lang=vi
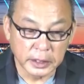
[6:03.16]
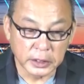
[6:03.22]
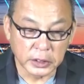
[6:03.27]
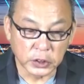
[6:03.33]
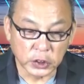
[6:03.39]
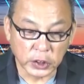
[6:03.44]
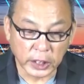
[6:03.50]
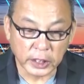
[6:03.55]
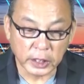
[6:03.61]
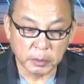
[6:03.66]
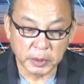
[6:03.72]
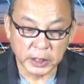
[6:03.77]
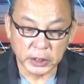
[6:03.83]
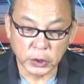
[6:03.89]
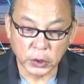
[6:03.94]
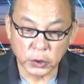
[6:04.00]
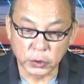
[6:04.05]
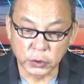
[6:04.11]
đi từ
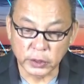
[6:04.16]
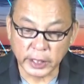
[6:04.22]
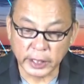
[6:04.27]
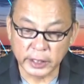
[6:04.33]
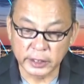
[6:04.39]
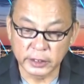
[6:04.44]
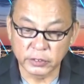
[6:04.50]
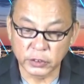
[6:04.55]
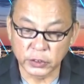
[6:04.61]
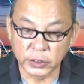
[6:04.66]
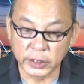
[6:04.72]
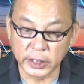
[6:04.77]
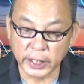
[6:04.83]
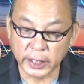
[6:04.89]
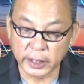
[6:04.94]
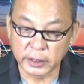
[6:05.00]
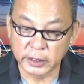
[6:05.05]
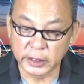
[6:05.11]
Sacramento của
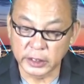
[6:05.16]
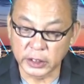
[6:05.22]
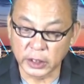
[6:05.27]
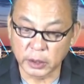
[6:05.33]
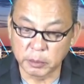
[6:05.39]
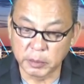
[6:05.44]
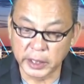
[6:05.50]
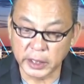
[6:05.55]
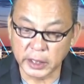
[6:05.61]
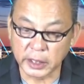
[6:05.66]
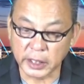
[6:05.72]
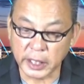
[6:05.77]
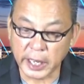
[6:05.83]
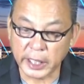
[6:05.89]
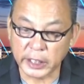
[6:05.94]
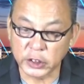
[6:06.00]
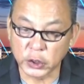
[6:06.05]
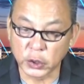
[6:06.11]
California thì cho biết rằng
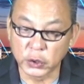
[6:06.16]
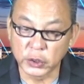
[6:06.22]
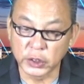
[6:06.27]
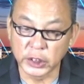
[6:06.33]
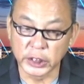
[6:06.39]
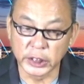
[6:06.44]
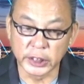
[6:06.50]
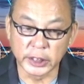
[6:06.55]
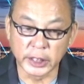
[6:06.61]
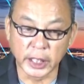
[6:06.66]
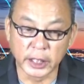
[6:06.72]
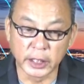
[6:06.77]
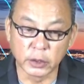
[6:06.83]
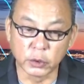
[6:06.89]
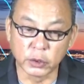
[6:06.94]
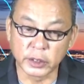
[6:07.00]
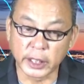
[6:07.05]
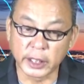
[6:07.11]
đa số người
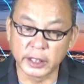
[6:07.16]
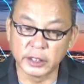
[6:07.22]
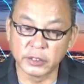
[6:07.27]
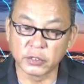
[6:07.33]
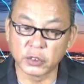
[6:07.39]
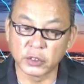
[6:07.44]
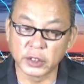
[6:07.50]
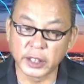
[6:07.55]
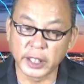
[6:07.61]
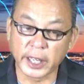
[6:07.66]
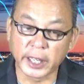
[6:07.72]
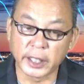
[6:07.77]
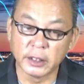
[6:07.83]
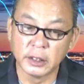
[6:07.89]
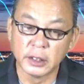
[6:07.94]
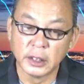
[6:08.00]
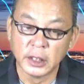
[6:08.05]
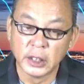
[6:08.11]
dân của California
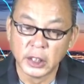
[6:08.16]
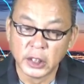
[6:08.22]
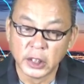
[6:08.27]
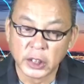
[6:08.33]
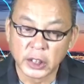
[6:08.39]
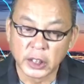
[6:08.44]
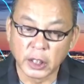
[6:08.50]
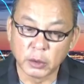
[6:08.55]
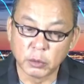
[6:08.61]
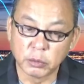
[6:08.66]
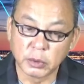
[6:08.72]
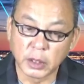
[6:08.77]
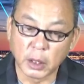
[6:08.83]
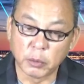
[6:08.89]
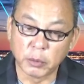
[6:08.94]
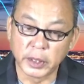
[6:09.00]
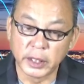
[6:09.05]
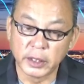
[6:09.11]
không
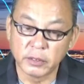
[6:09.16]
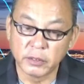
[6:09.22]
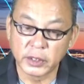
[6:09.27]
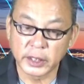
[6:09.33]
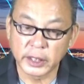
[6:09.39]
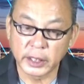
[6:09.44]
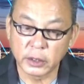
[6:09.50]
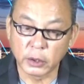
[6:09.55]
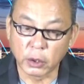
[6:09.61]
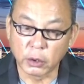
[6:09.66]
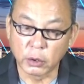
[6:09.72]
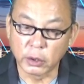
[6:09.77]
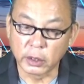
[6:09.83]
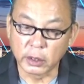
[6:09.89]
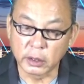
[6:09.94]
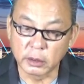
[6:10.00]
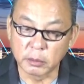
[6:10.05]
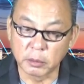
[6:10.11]
đồng ý với cái nỗ
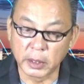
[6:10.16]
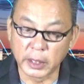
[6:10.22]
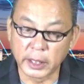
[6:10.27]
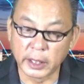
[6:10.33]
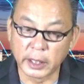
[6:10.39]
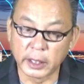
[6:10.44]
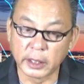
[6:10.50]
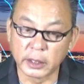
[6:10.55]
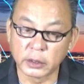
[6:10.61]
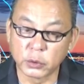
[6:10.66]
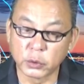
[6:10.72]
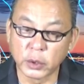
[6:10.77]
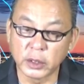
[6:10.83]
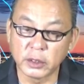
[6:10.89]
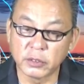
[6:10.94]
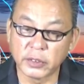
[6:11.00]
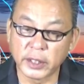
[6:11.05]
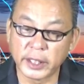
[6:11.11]
lực mà
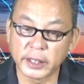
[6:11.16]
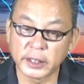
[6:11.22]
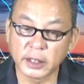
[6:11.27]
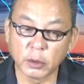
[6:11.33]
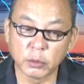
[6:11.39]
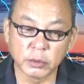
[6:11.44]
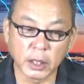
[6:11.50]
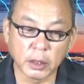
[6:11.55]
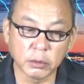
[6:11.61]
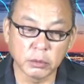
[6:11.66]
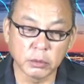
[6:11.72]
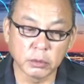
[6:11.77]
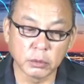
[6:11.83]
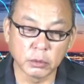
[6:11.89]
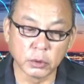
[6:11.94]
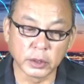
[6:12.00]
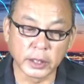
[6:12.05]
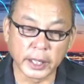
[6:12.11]
trước phế thống đốc
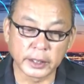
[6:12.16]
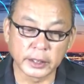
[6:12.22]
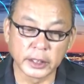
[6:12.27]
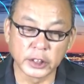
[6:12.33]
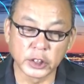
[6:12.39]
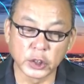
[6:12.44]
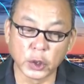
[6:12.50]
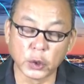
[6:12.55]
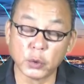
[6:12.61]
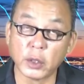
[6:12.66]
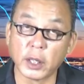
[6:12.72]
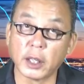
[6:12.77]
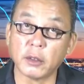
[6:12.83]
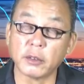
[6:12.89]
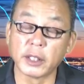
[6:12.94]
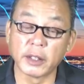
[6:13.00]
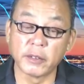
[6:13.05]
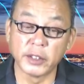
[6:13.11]
của đảng Dân Chủ là
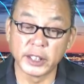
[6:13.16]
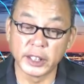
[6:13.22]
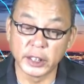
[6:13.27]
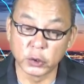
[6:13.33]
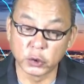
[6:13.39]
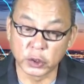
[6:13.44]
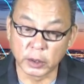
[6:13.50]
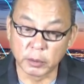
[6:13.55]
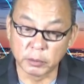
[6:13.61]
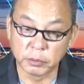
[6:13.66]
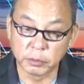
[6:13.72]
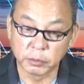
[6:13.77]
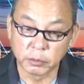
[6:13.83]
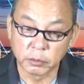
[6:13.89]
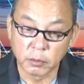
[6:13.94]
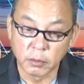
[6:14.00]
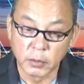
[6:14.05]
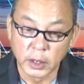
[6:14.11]
ông Gavin Newsom
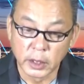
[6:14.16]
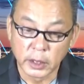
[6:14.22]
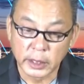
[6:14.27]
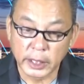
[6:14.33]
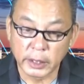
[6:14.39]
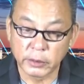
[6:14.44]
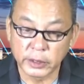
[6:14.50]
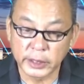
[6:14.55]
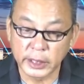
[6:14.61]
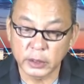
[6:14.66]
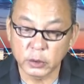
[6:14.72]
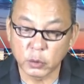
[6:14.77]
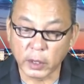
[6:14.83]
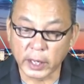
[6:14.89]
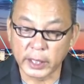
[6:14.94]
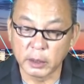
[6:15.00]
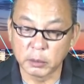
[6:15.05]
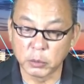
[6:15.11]
theo cái kết
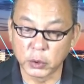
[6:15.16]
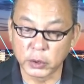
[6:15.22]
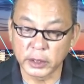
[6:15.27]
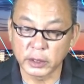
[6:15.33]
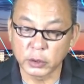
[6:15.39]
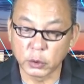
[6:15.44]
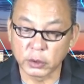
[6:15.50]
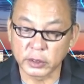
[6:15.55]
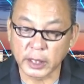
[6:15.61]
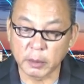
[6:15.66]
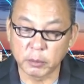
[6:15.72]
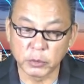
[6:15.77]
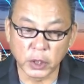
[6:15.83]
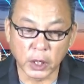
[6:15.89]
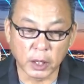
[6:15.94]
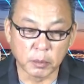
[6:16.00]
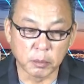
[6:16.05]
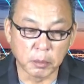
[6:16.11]
quả là một cái cuộc thăm
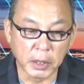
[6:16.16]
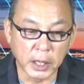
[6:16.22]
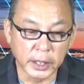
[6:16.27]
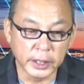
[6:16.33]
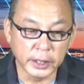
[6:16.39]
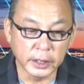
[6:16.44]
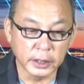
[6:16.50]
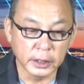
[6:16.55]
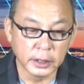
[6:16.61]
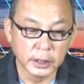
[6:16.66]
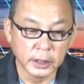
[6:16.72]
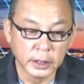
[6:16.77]
dò mới,